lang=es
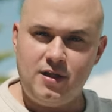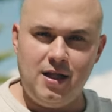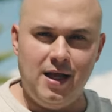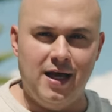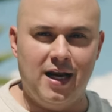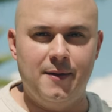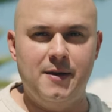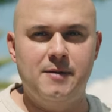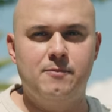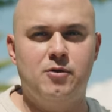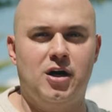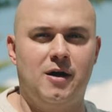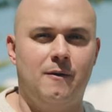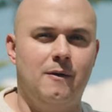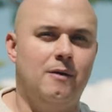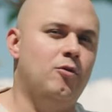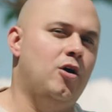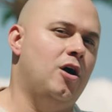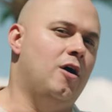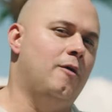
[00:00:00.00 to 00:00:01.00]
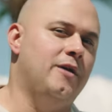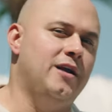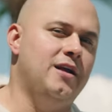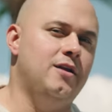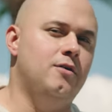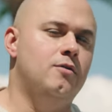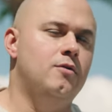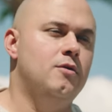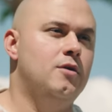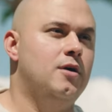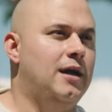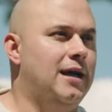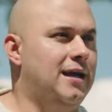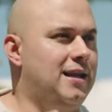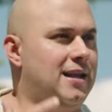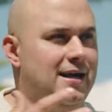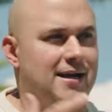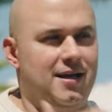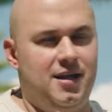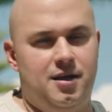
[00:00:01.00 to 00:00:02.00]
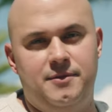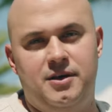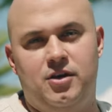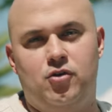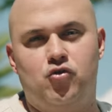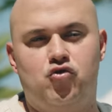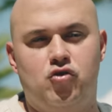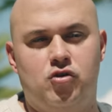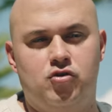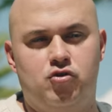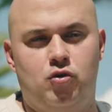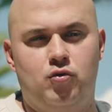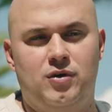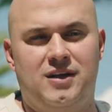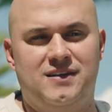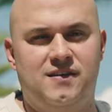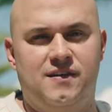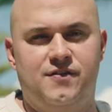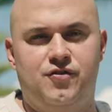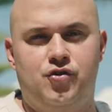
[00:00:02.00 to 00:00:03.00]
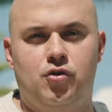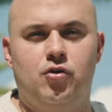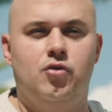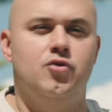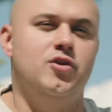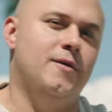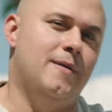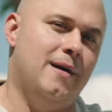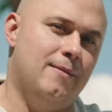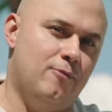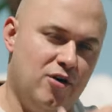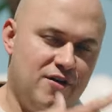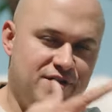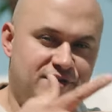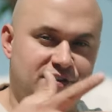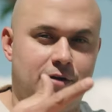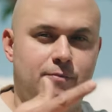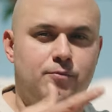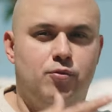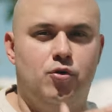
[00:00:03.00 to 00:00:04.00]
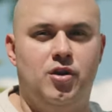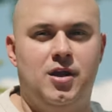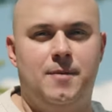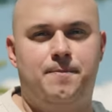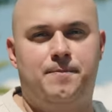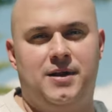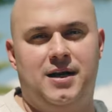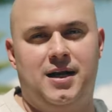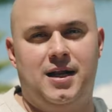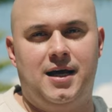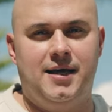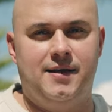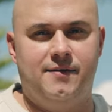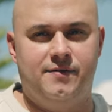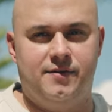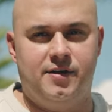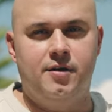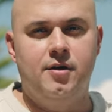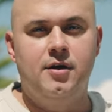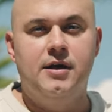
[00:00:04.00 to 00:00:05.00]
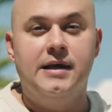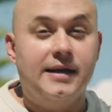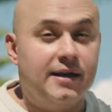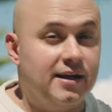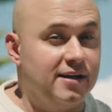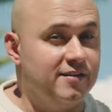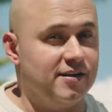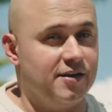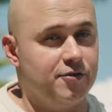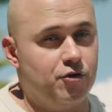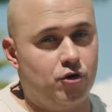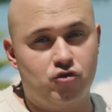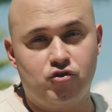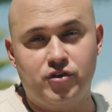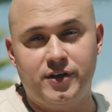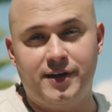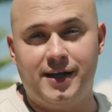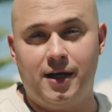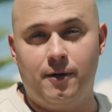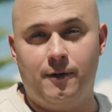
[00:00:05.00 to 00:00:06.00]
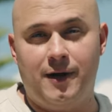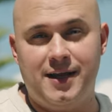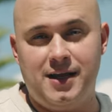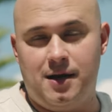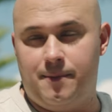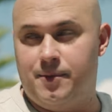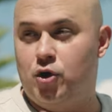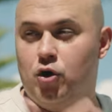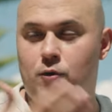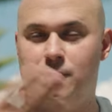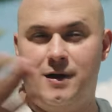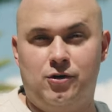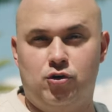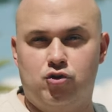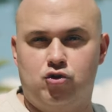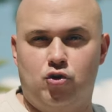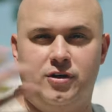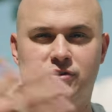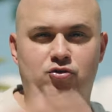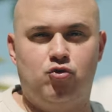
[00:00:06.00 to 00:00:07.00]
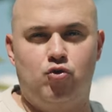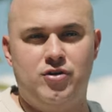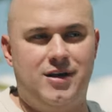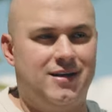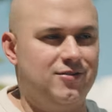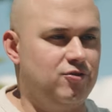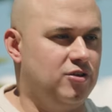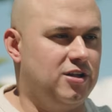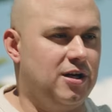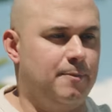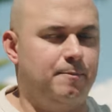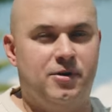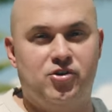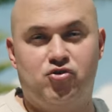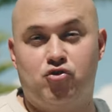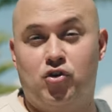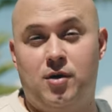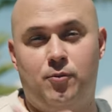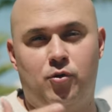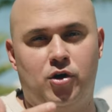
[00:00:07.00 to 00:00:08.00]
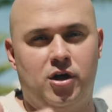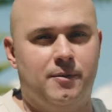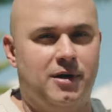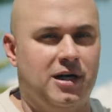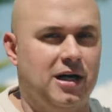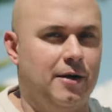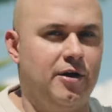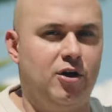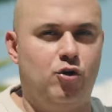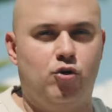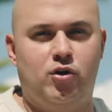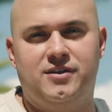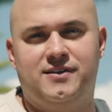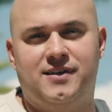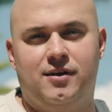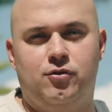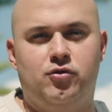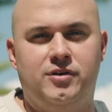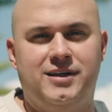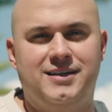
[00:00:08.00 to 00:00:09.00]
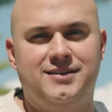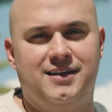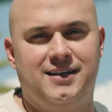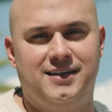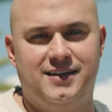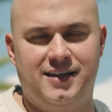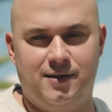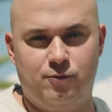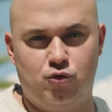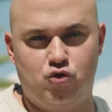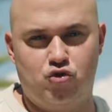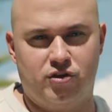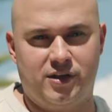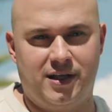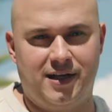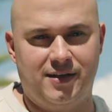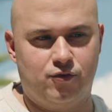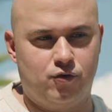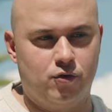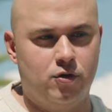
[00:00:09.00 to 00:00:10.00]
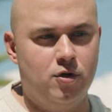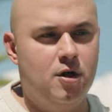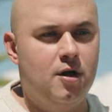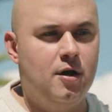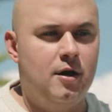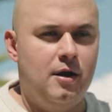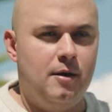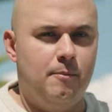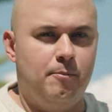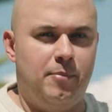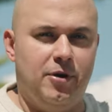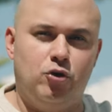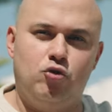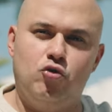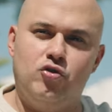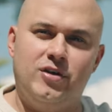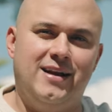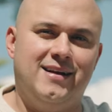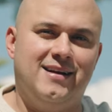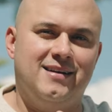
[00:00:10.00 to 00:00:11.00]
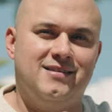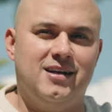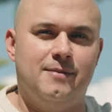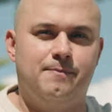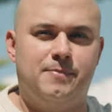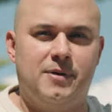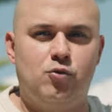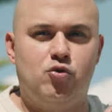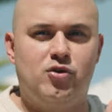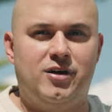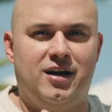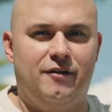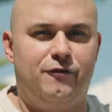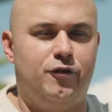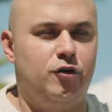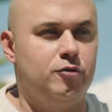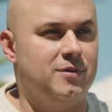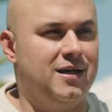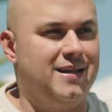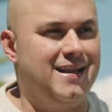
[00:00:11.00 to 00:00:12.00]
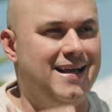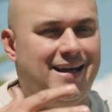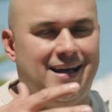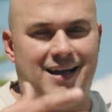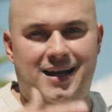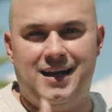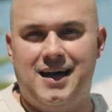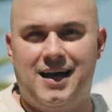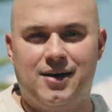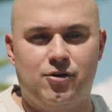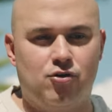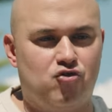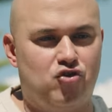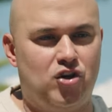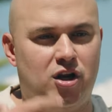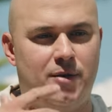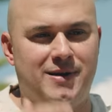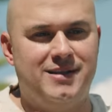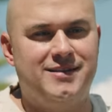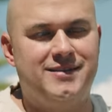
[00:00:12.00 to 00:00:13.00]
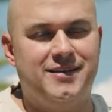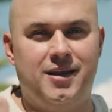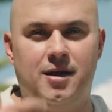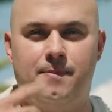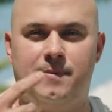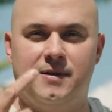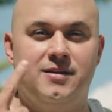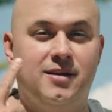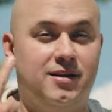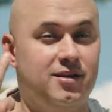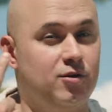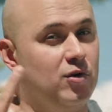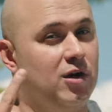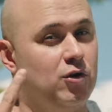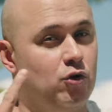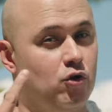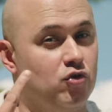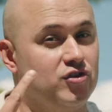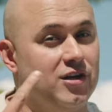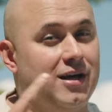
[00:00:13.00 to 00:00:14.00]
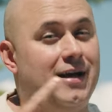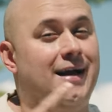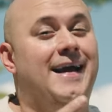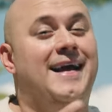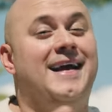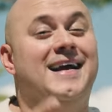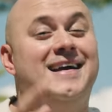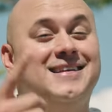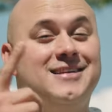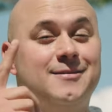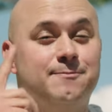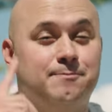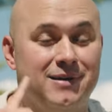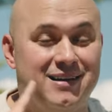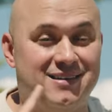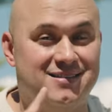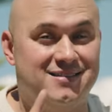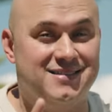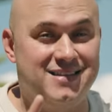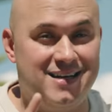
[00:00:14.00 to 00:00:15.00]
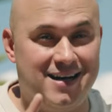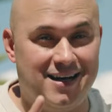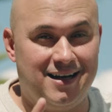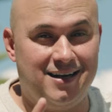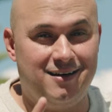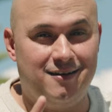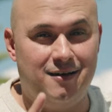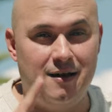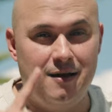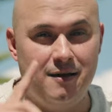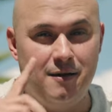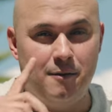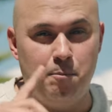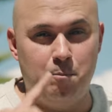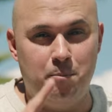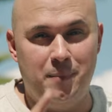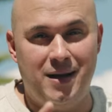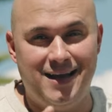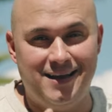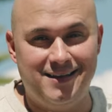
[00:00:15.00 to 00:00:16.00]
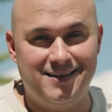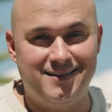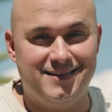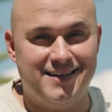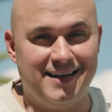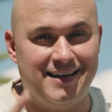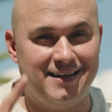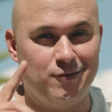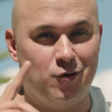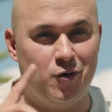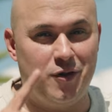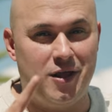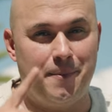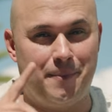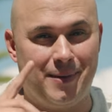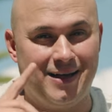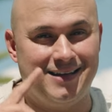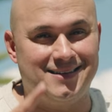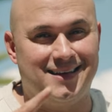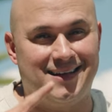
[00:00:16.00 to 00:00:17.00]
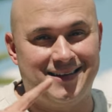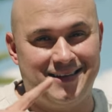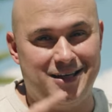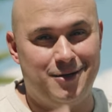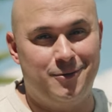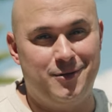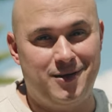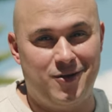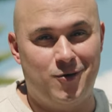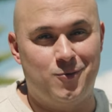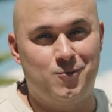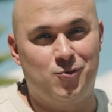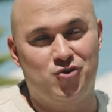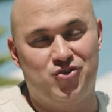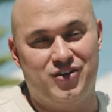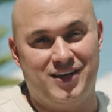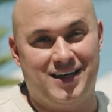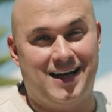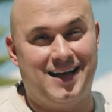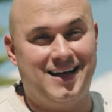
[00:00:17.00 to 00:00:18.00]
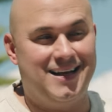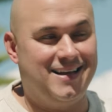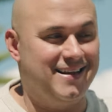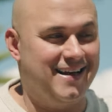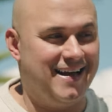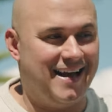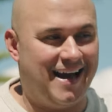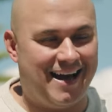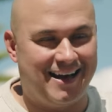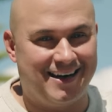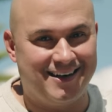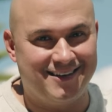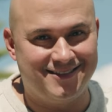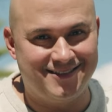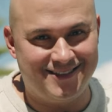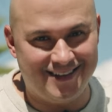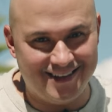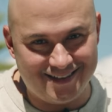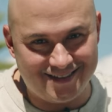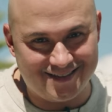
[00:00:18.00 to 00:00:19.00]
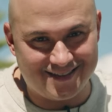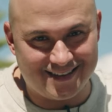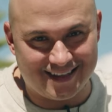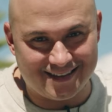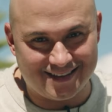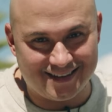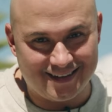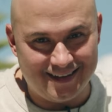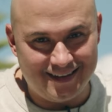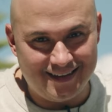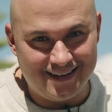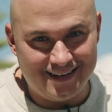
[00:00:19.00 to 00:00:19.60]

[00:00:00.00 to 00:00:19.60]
Ahora mismo acabamos de abrir en la academia nosotros una sección donde vamos a hacer bodas para la gente. Quizá yo no soy el que vaya, pero van otros estudiantes, otras personas, porque me acabé de conectar con gente que tiene mucho talento. Pero tú tienes que siempre buscar la forma de crear, no solamente depender de una cosa, especialmente no dependas de videos musicales y de artistas